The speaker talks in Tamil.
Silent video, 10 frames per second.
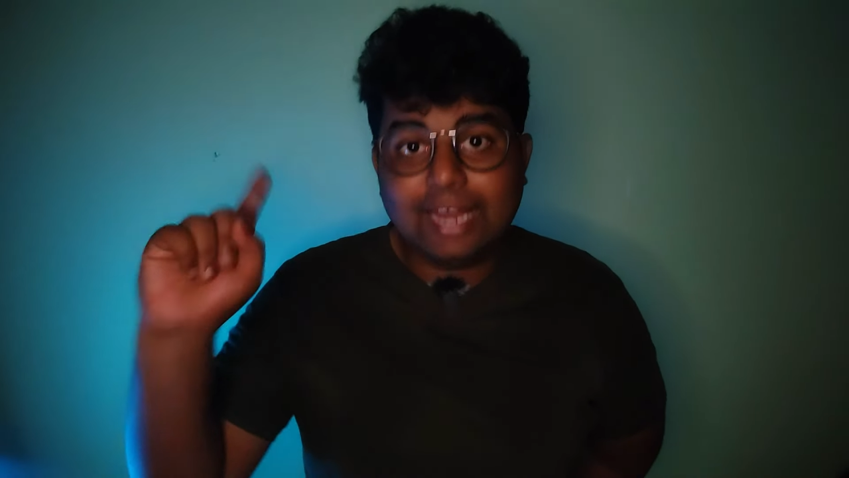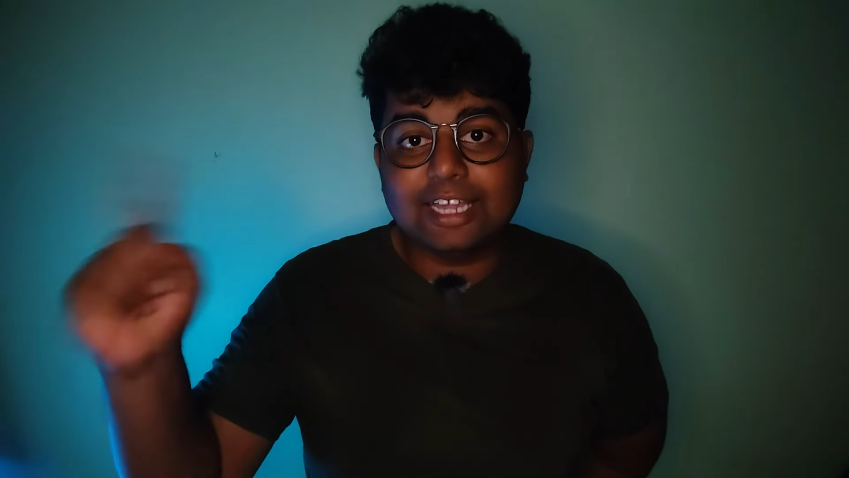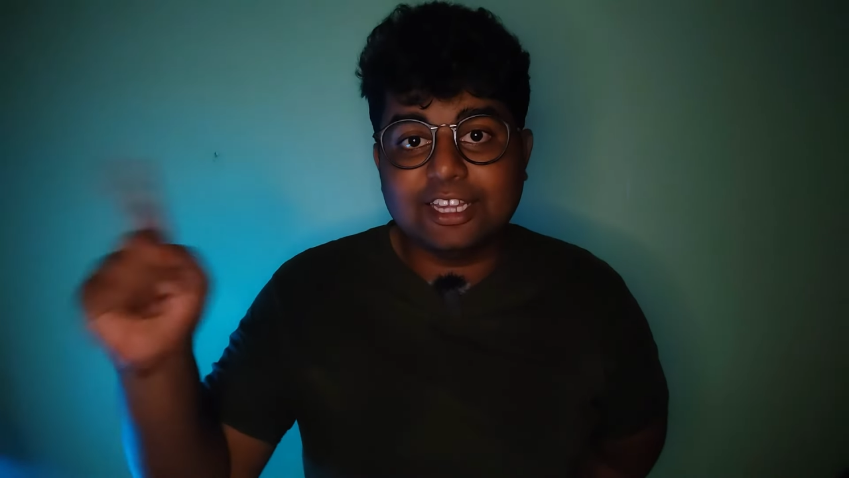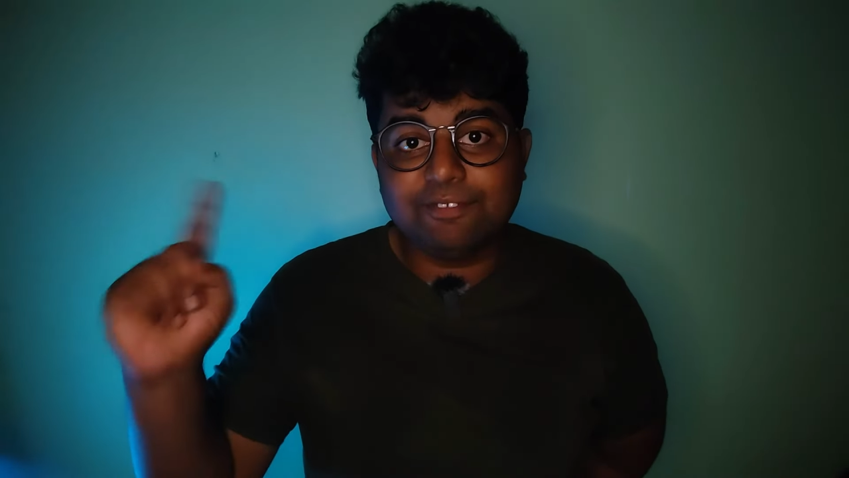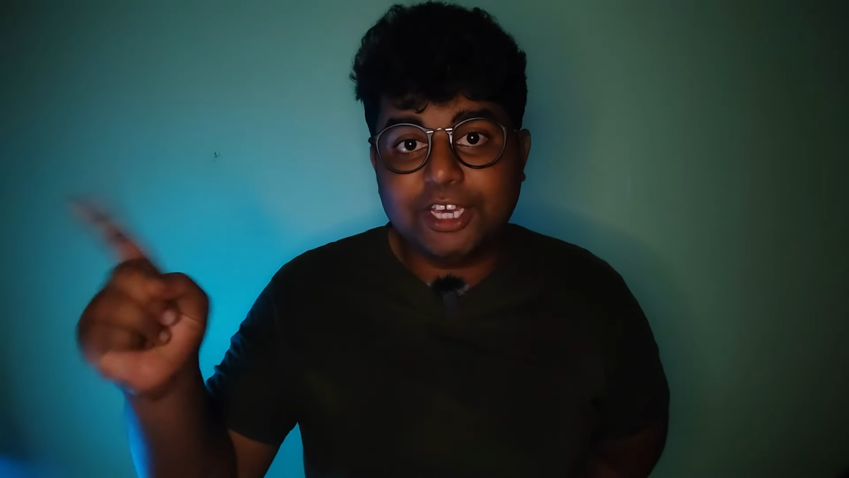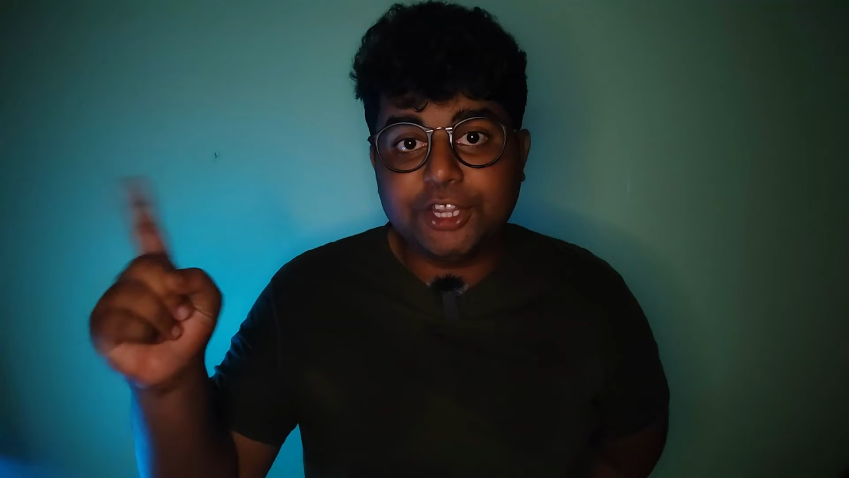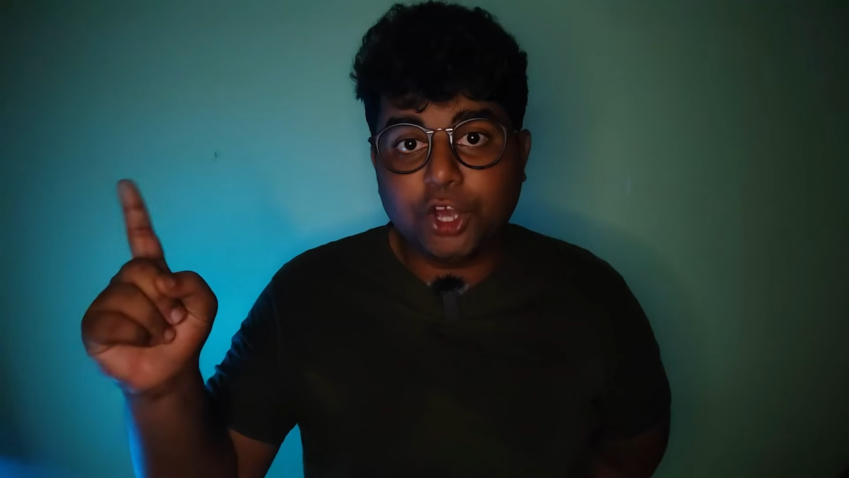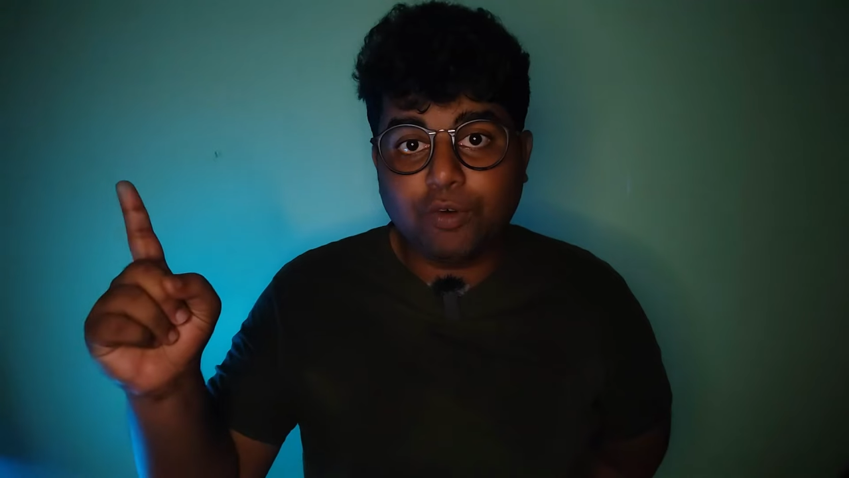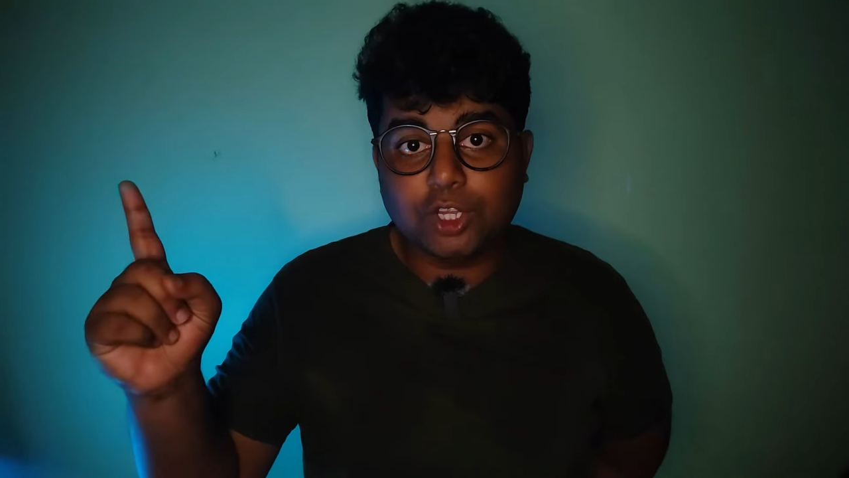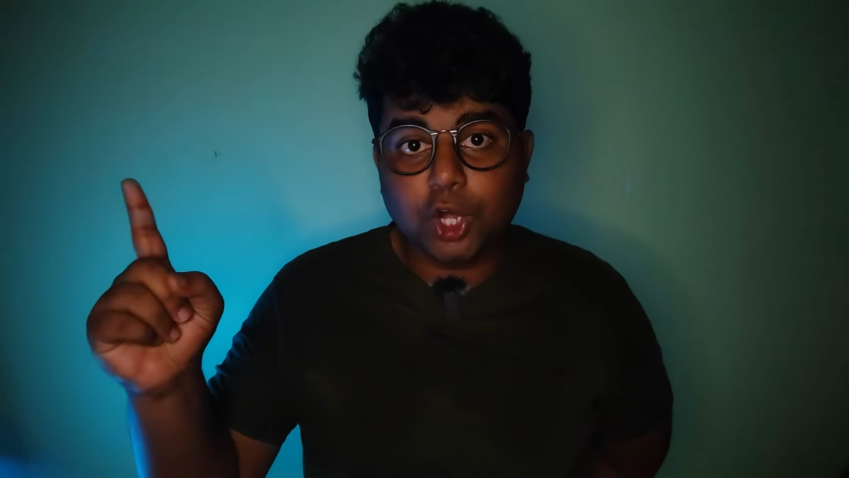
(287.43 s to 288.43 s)
மேல அந்த
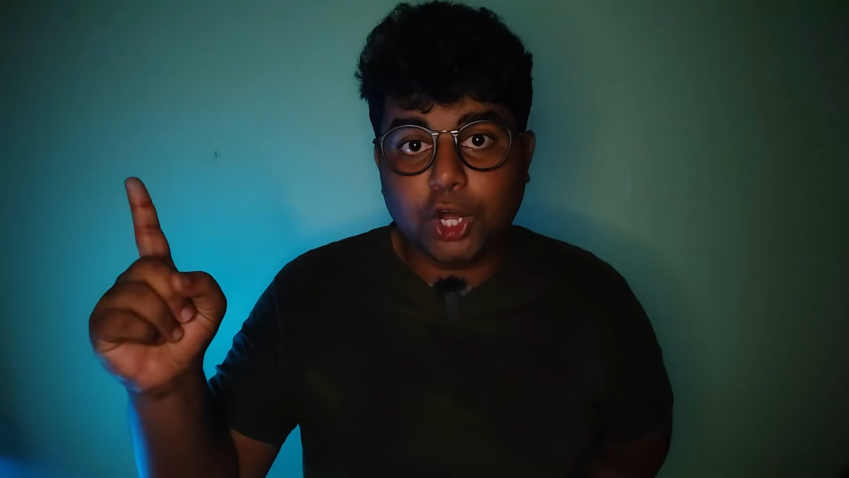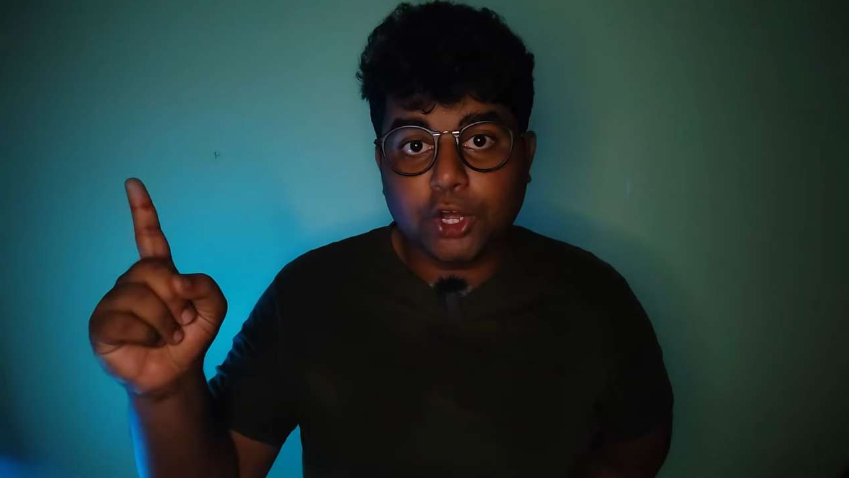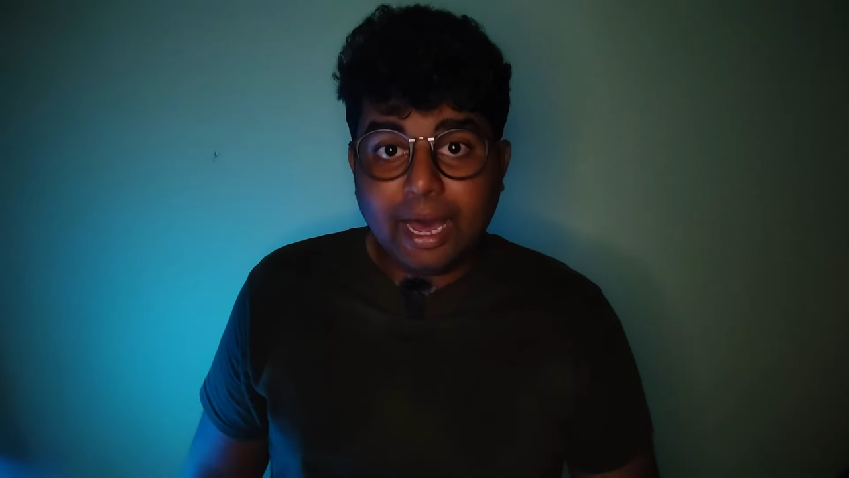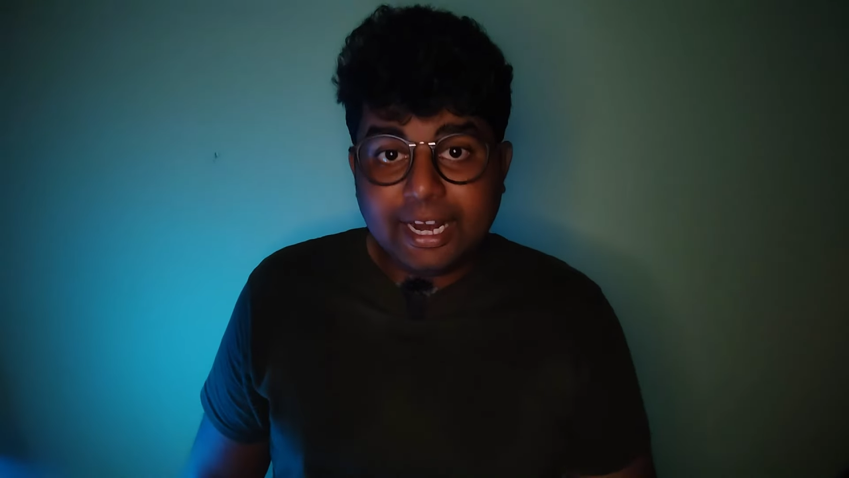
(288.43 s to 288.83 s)
வீடியோ வதும்